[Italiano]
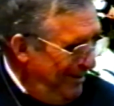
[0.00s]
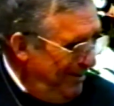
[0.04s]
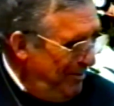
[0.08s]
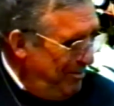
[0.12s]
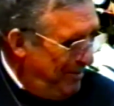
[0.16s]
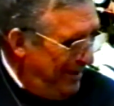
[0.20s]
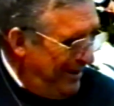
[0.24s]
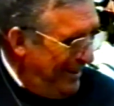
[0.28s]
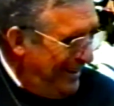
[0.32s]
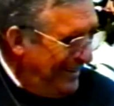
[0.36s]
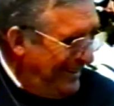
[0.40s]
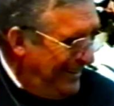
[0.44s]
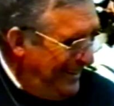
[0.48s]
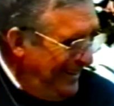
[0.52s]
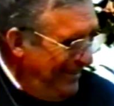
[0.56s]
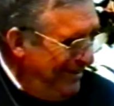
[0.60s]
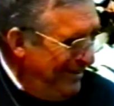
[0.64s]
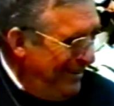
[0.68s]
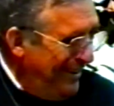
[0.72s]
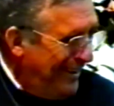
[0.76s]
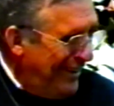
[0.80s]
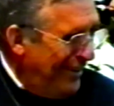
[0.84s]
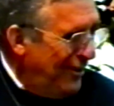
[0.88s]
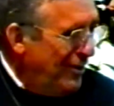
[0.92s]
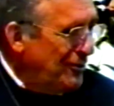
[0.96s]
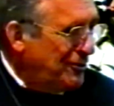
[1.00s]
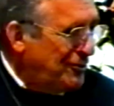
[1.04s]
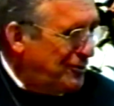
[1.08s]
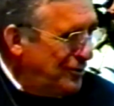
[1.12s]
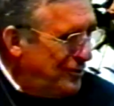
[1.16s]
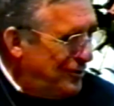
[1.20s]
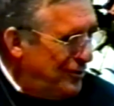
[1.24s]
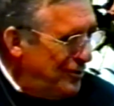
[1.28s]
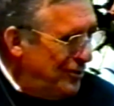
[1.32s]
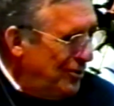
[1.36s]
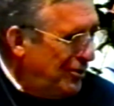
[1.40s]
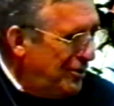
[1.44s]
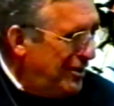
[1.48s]
impegnative che nostro
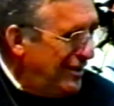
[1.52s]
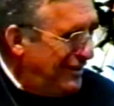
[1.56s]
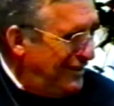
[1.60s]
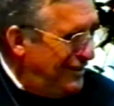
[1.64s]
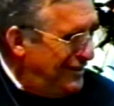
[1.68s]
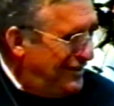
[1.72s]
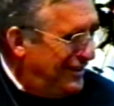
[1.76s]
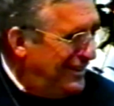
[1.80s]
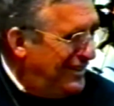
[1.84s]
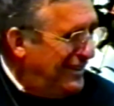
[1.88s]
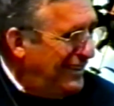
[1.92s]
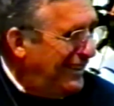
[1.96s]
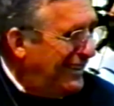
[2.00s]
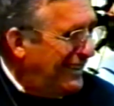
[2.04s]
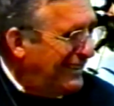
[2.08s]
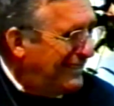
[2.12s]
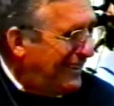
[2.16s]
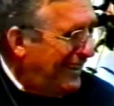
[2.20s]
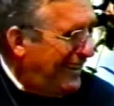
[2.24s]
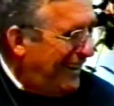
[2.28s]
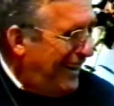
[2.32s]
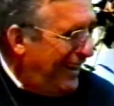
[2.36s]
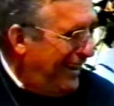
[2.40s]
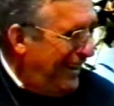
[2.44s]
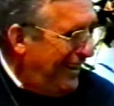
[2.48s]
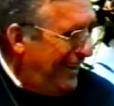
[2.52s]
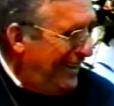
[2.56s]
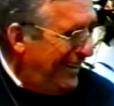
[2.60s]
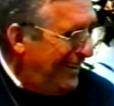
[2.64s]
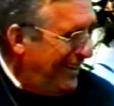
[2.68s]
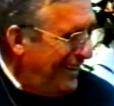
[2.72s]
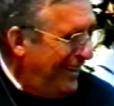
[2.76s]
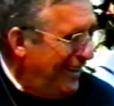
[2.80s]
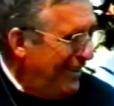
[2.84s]
Signore dice di Natanaele,